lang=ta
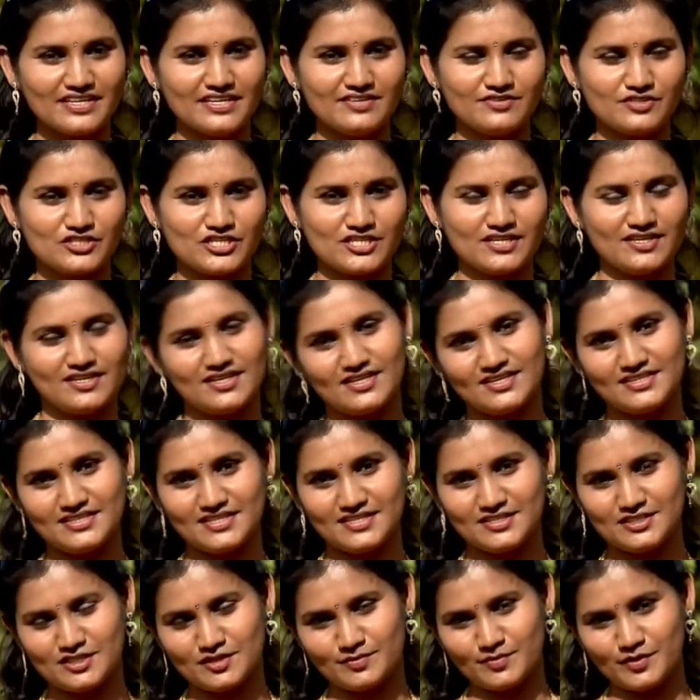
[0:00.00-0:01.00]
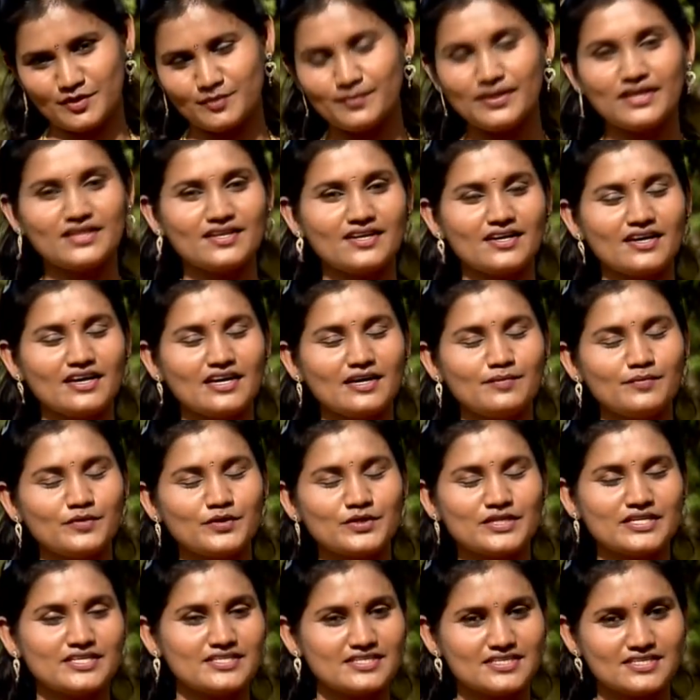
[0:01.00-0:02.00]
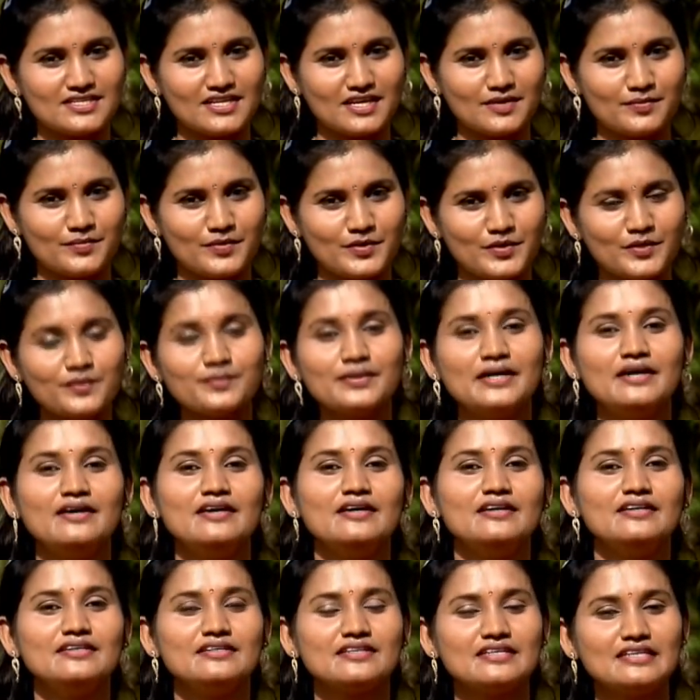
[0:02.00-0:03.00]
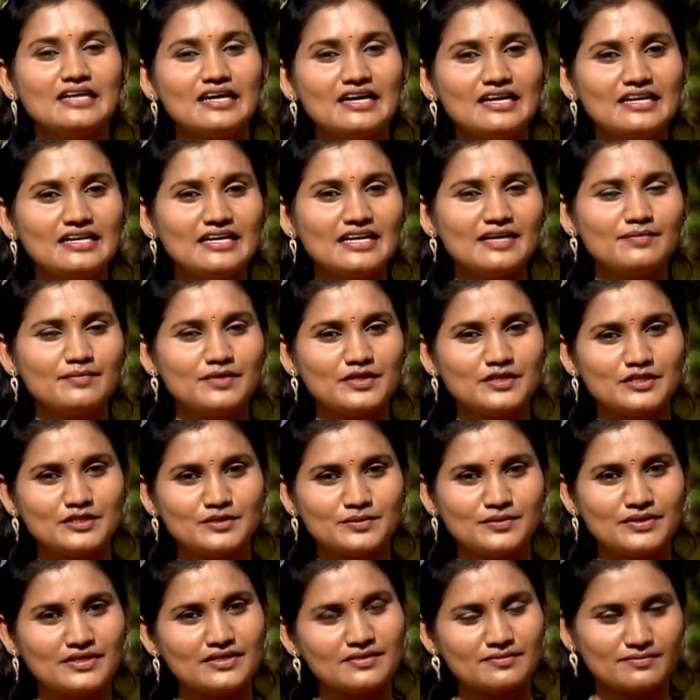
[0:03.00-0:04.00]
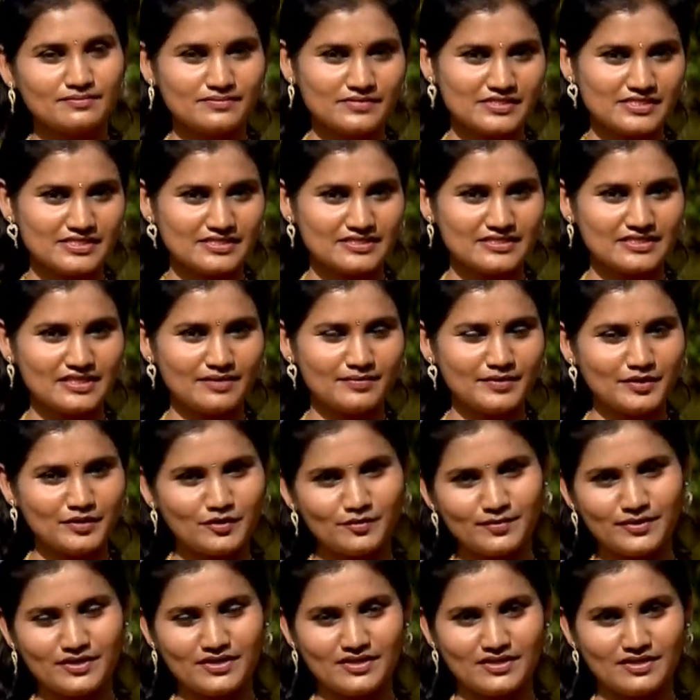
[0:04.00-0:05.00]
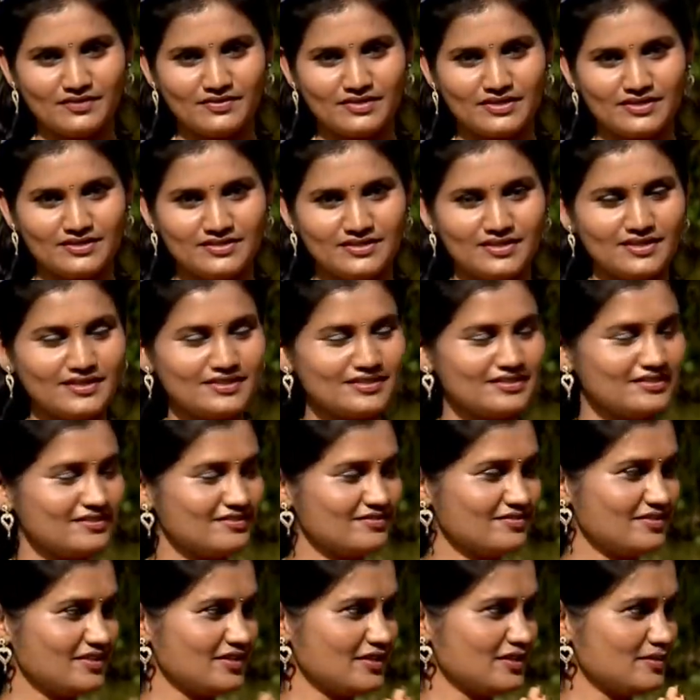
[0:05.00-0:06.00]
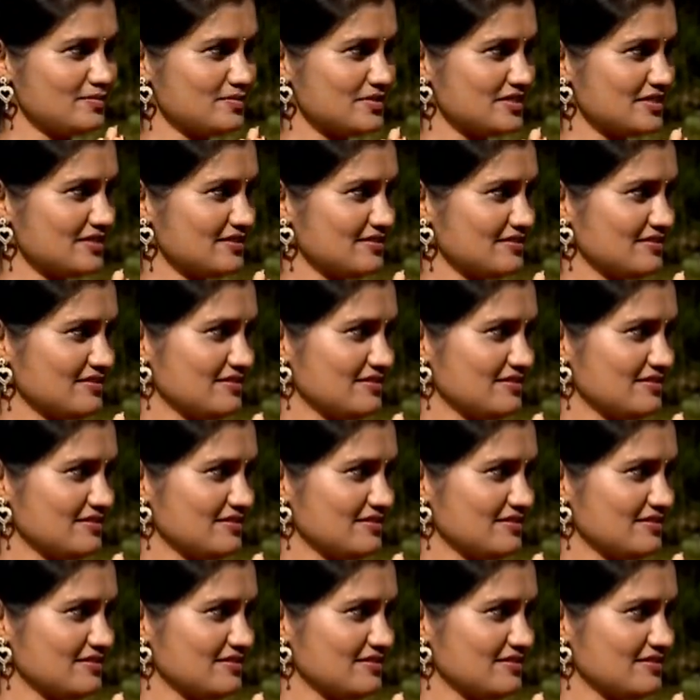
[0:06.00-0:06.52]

வேண்டிய விஷயங்கள் தான் தெரிஞ்சுக்க போறோம் அதுக்காக நம்ம ஒருத்தரை சந்திக்க போறோம் கால்நடை மருத்துவர் மிஸ்டர் தமிழ்குமரன் அவர்கள் தான் வணக்கம் சார்